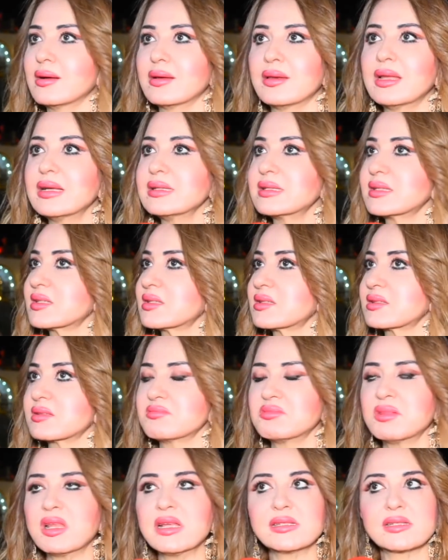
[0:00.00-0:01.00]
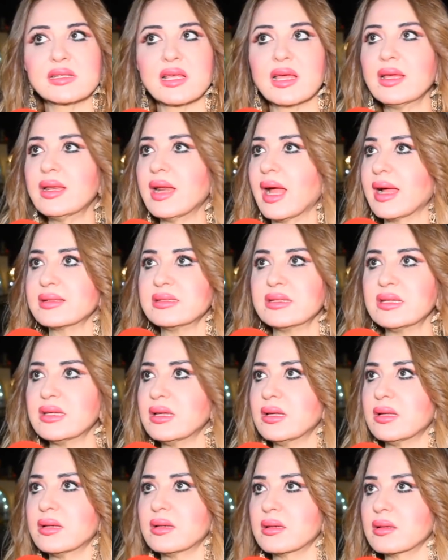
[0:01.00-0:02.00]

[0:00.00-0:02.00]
ناس ناس غير عاديين